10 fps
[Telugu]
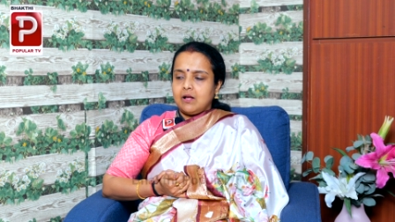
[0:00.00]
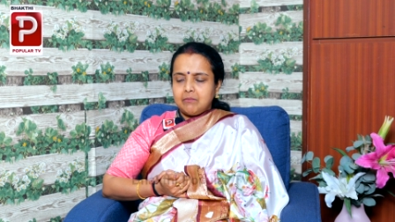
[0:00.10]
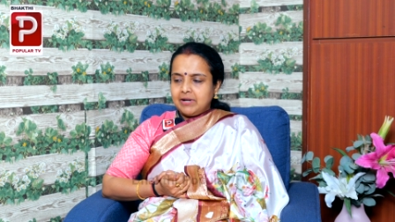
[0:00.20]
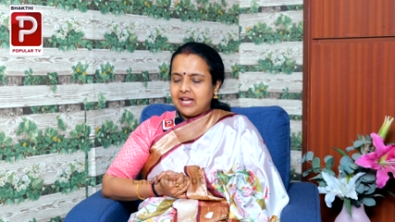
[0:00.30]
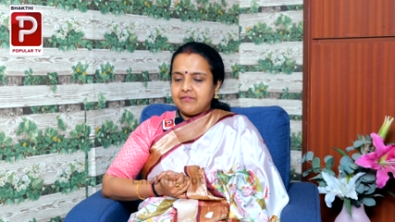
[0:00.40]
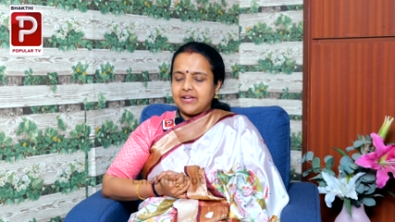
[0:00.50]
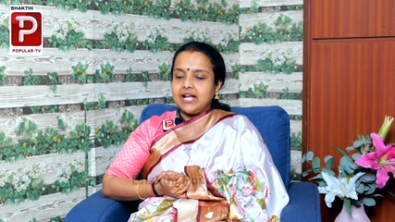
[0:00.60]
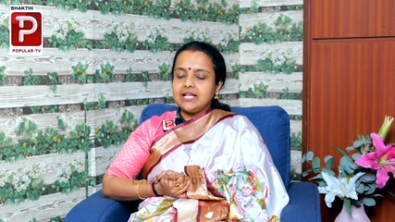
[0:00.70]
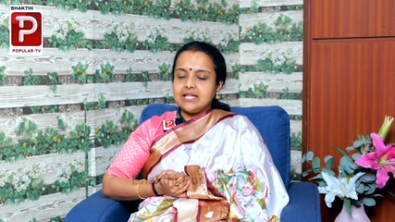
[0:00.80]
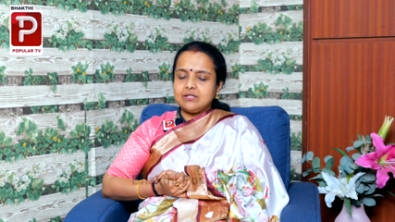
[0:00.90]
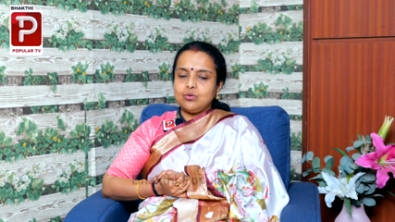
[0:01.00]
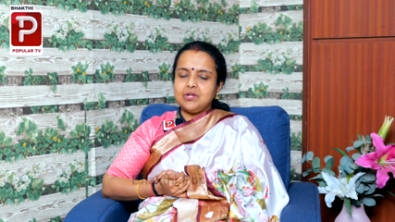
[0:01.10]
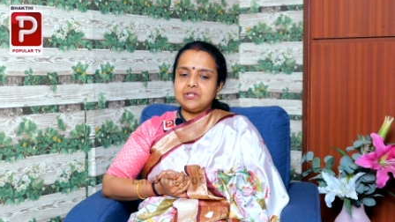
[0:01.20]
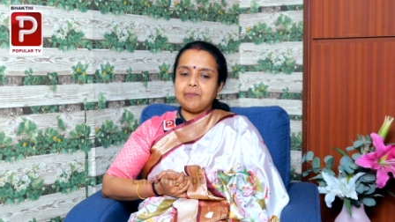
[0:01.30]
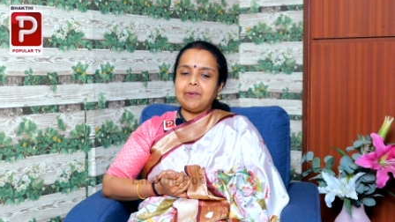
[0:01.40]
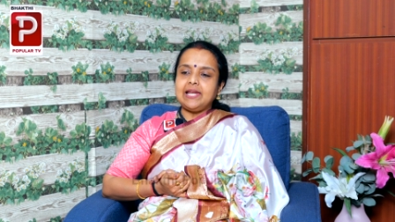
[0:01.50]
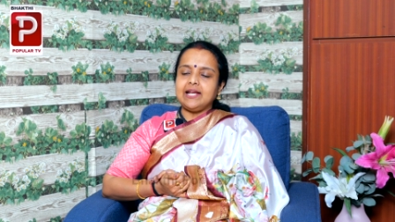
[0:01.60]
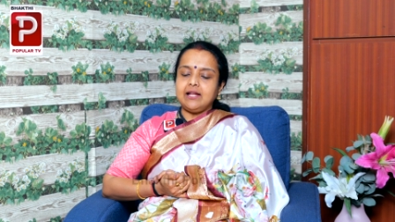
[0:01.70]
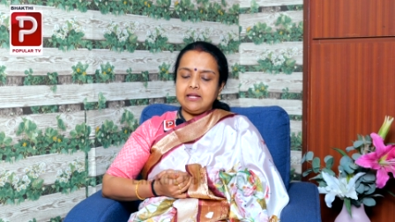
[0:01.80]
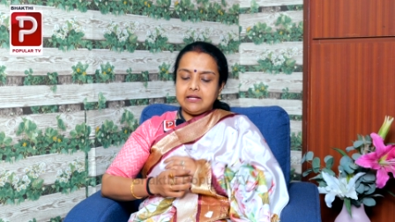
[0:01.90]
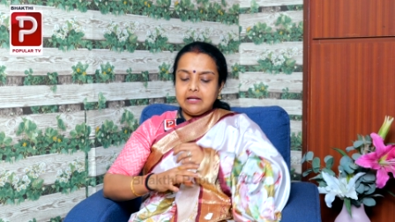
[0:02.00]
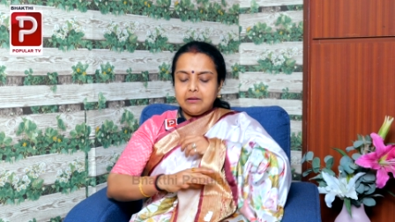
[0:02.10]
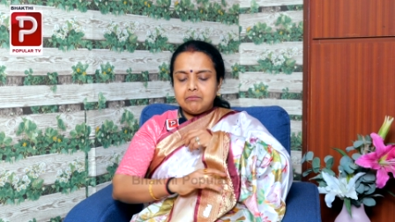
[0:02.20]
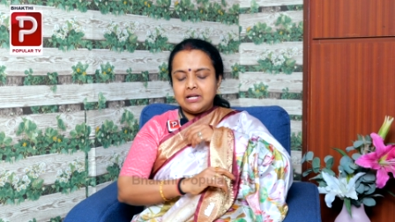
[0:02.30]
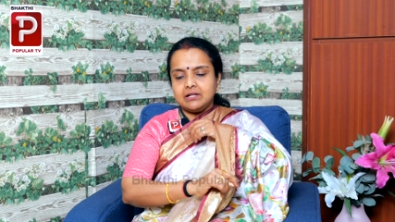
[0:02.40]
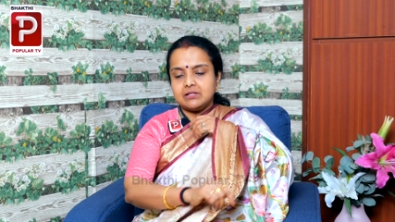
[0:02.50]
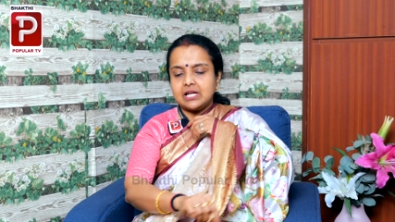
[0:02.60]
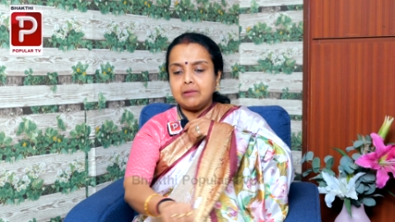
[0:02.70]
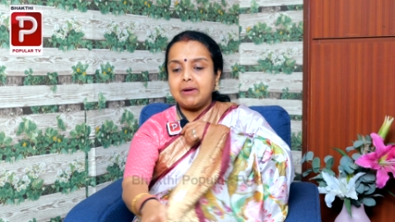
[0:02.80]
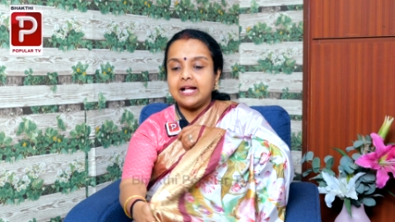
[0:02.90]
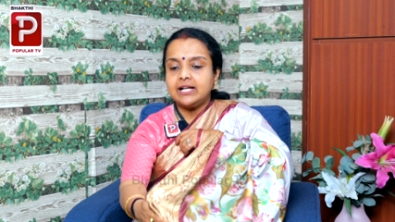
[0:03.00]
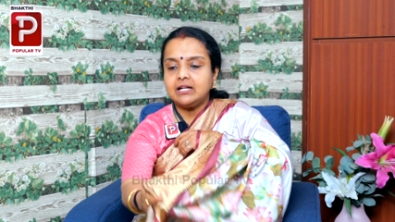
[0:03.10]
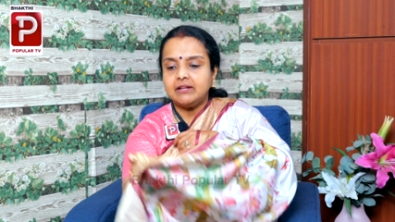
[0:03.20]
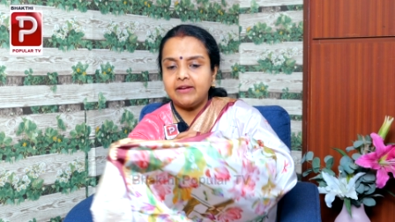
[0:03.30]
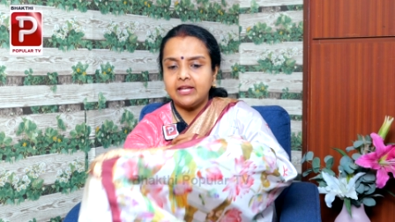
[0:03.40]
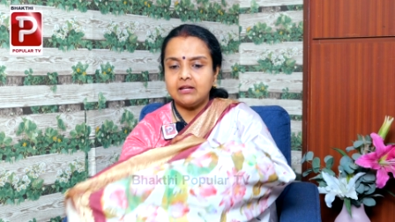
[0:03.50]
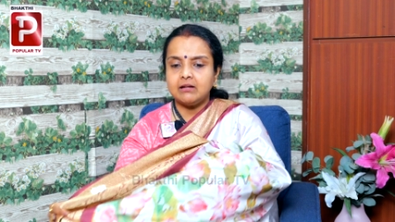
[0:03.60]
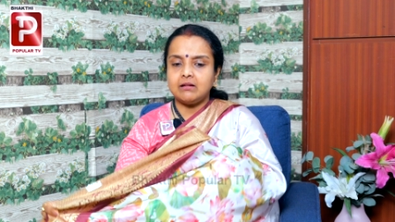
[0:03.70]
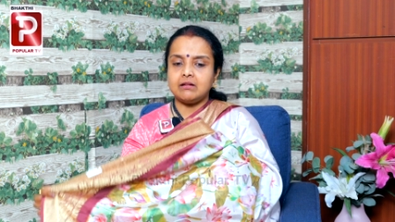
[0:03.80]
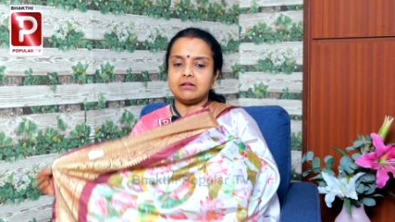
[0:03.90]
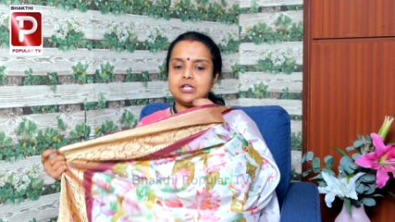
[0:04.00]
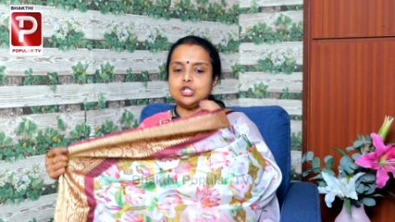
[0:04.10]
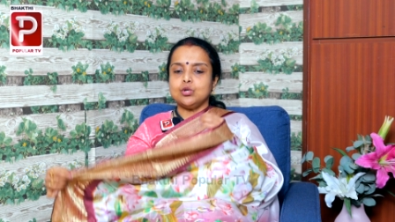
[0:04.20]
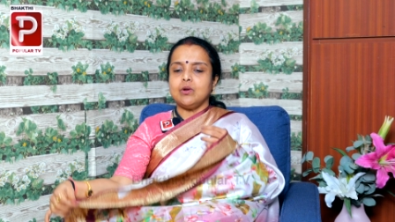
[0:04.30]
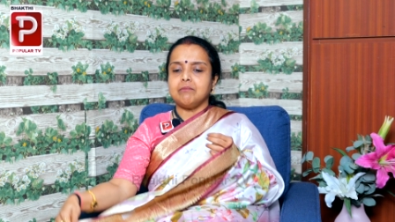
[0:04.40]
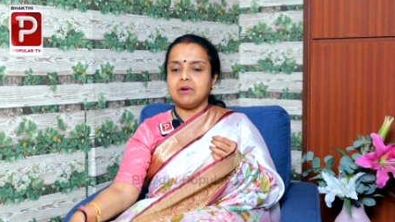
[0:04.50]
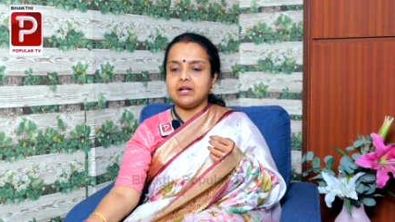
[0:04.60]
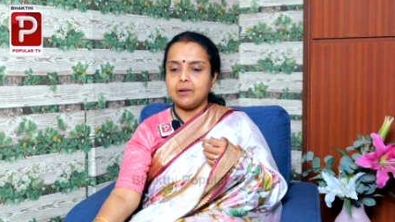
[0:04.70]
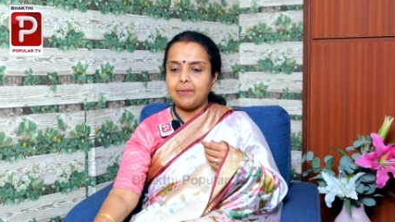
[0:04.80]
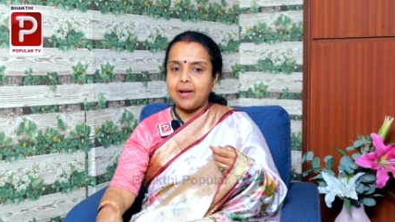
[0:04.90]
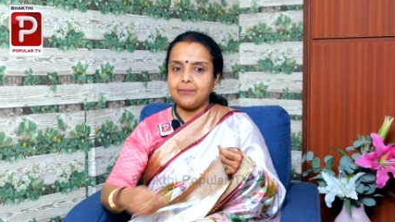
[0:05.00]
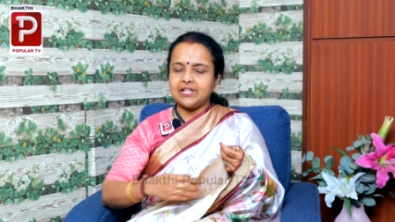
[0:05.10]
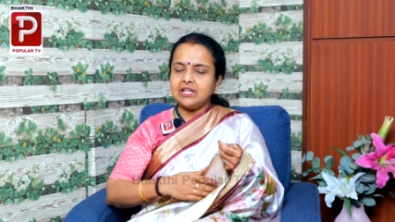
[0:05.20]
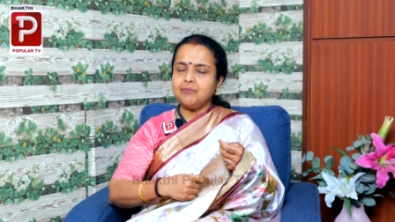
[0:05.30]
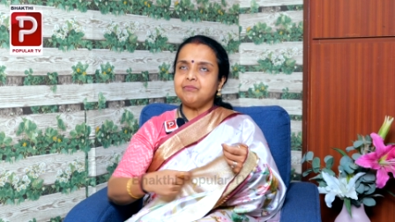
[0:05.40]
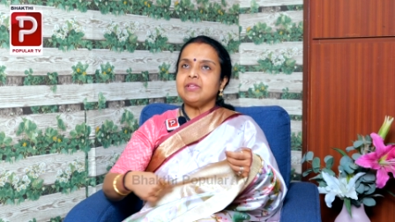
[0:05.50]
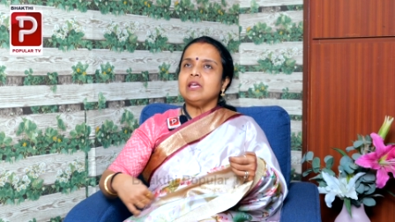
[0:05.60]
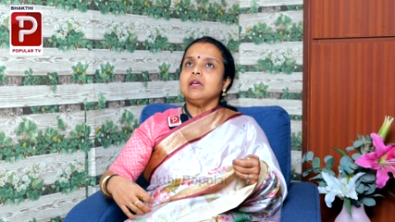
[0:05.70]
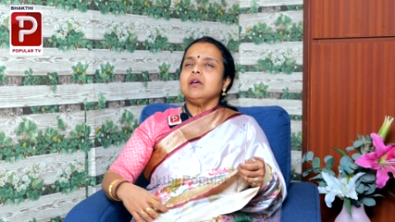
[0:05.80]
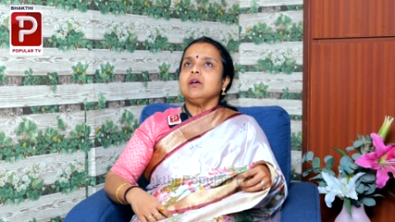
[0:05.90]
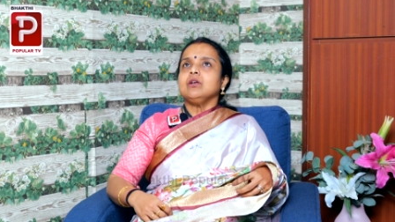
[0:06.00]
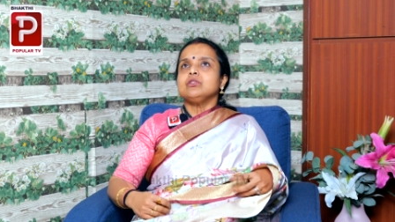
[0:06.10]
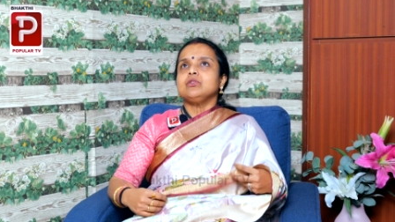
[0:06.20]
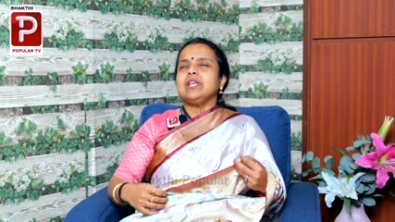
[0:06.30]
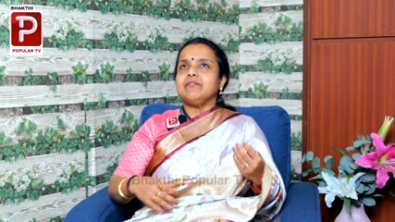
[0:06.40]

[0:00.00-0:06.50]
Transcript: బట్ ఎనీవే ఆ కేసు గురించి చెప్పనులే కానీ బట్ చాలా బాధాకరమైన ఇష్యూ అనమాట ఆ పాపది సో hmm.